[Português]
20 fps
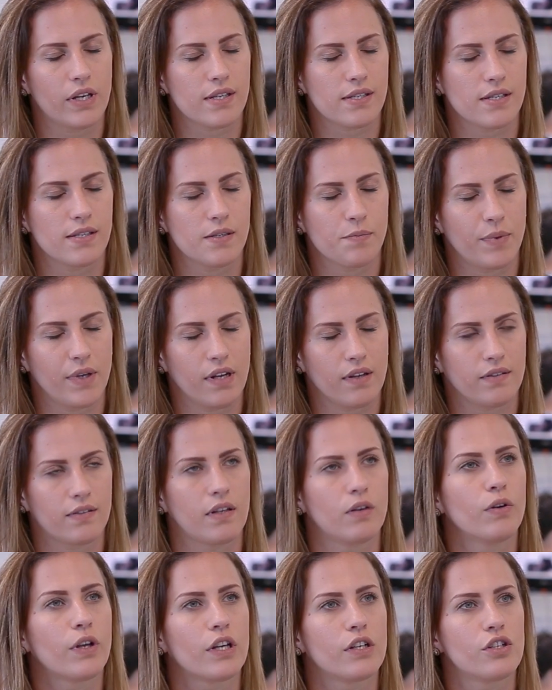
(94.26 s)
essa
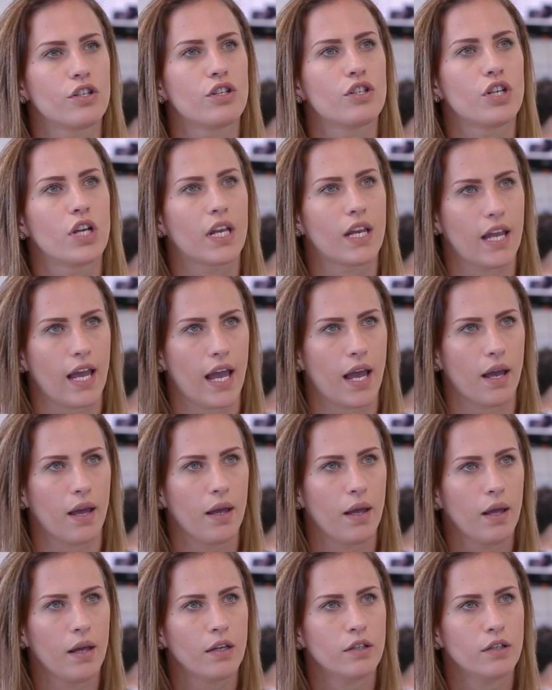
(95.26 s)
inspiração que a gente quer,